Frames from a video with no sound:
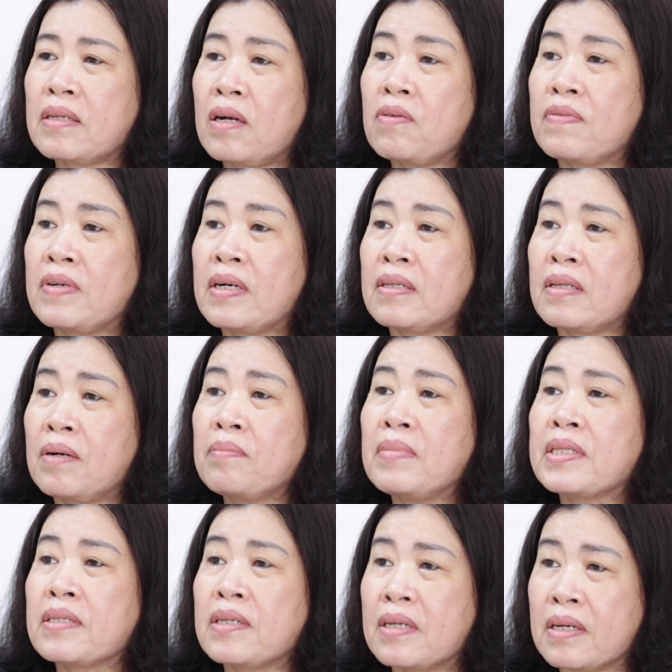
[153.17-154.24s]
so với cái tháng
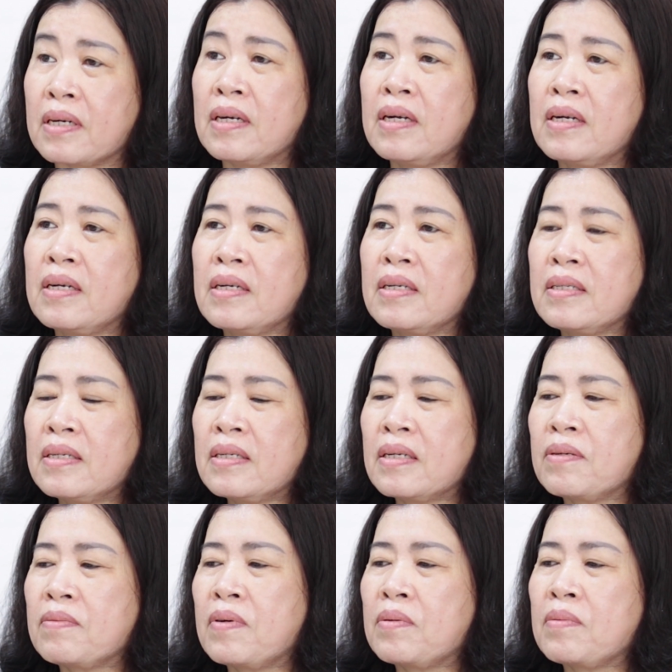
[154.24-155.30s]
bình thường, nhất
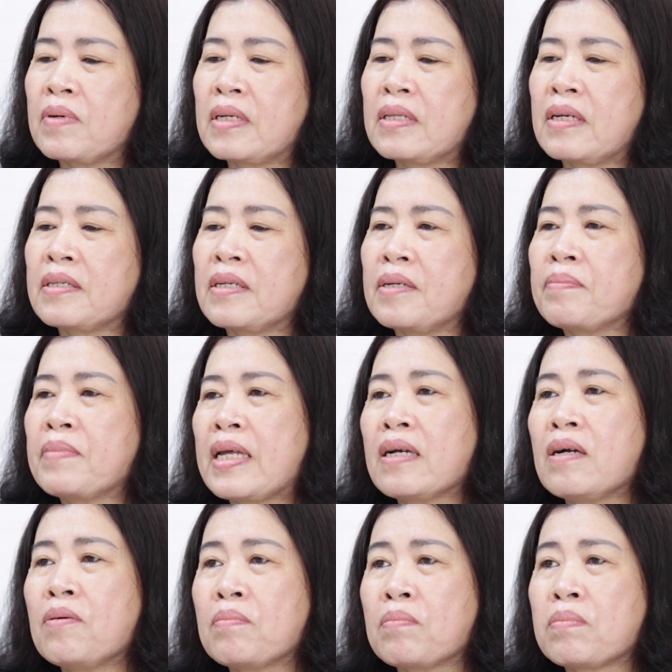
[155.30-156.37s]
là vào cái thời điểm
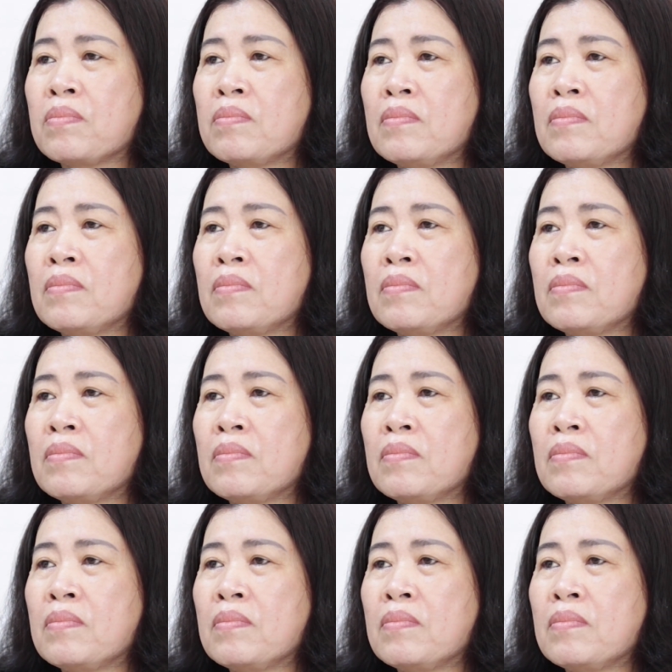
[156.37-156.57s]
nắng hung.